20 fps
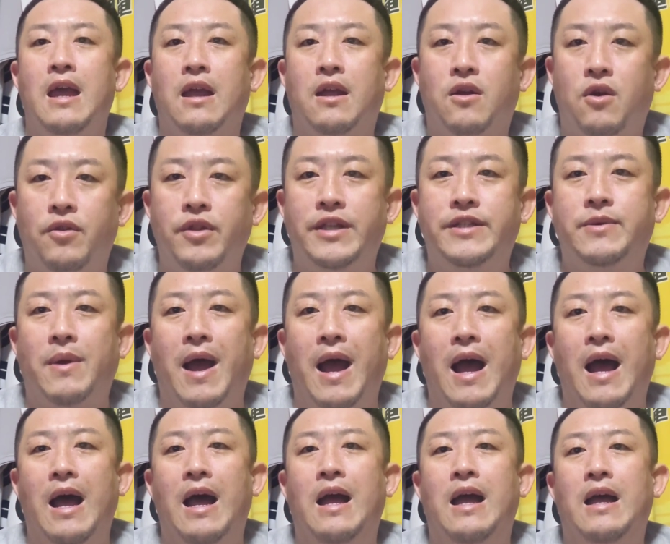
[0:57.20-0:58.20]
こんにち
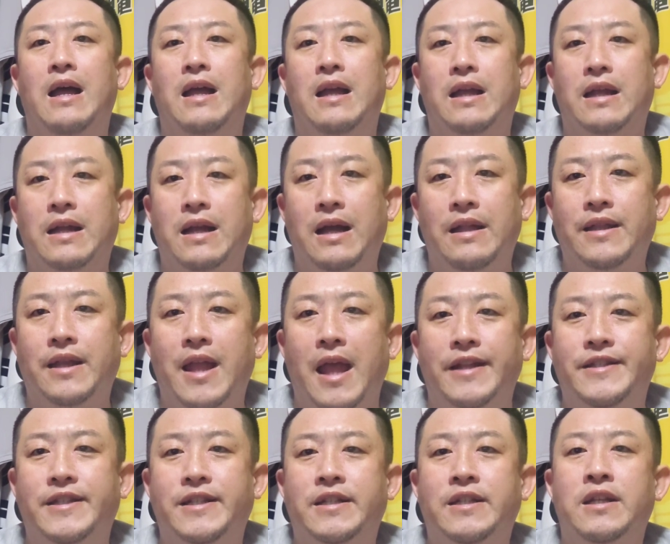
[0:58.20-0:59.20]
は、神田
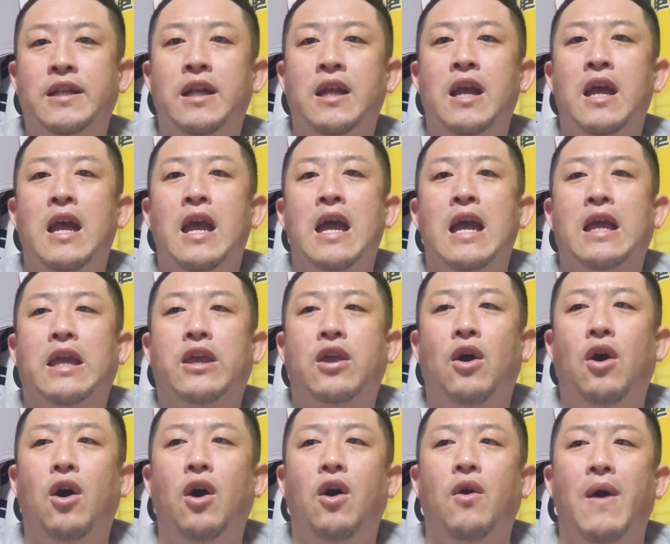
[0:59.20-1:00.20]
です。今
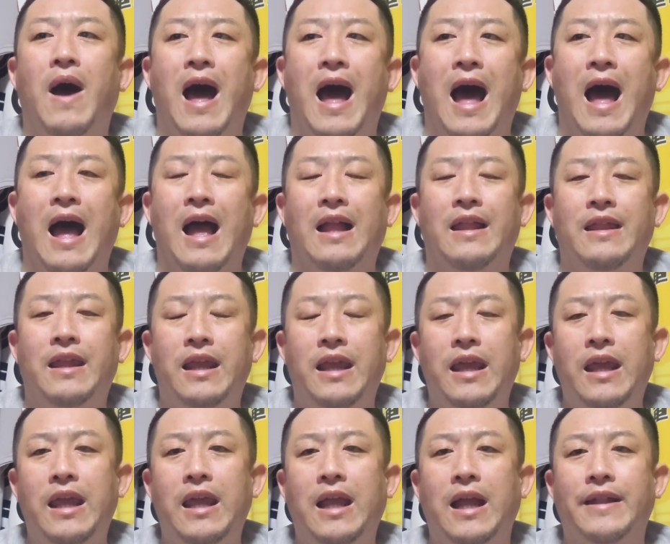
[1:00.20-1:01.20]
日は
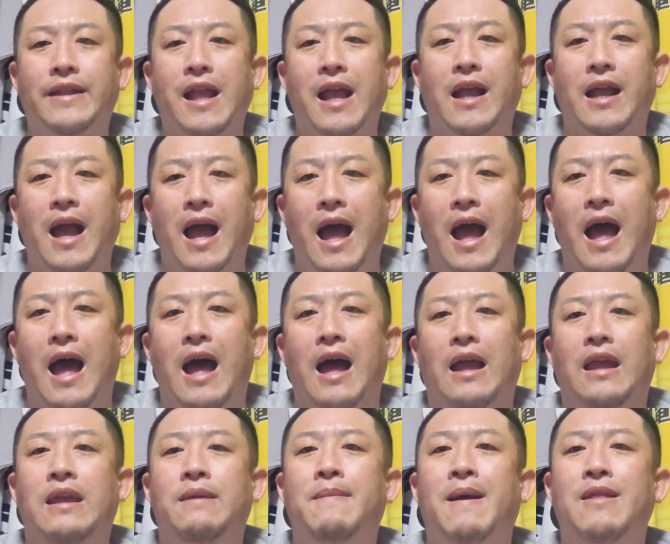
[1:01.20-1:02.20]
新潟が
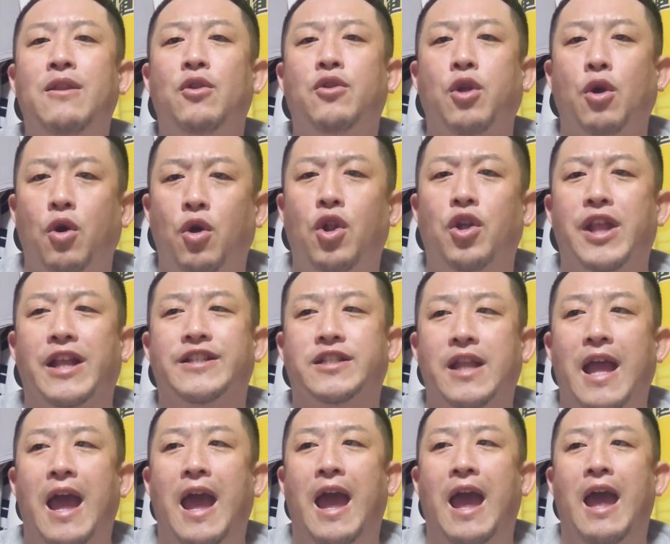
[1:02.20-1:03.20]
今のところです
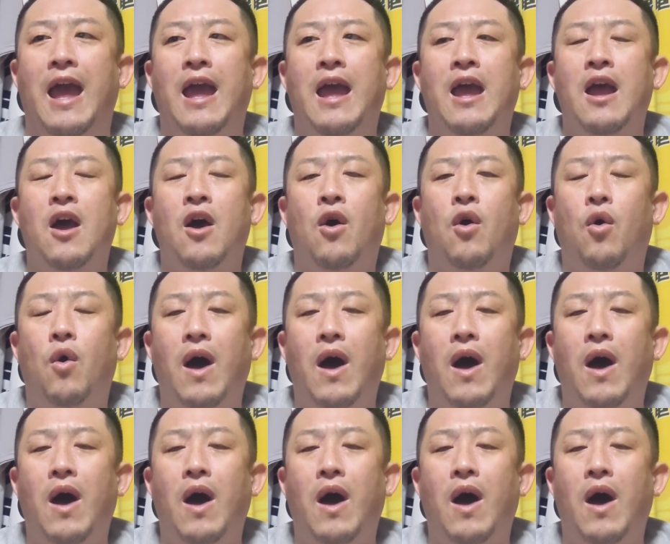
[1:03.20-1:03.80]
ね、フォ